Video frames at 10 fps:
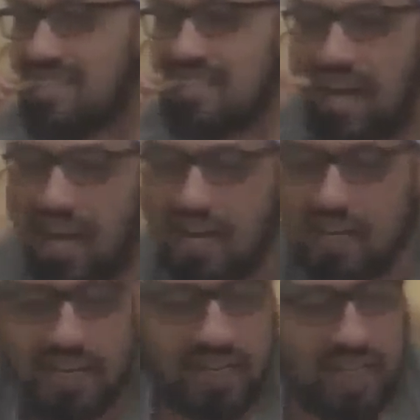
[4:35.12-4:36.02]
Nah,
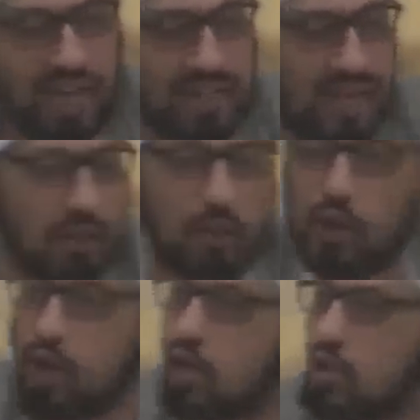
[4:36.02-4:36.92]
ini diantara
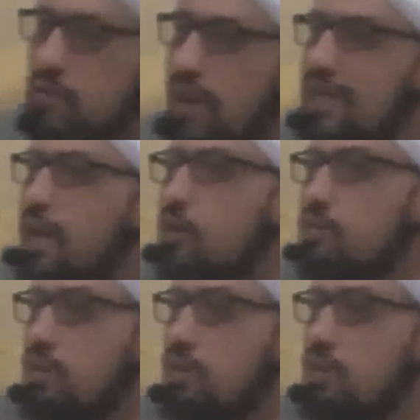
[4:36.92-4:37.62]
doror banyak kumpul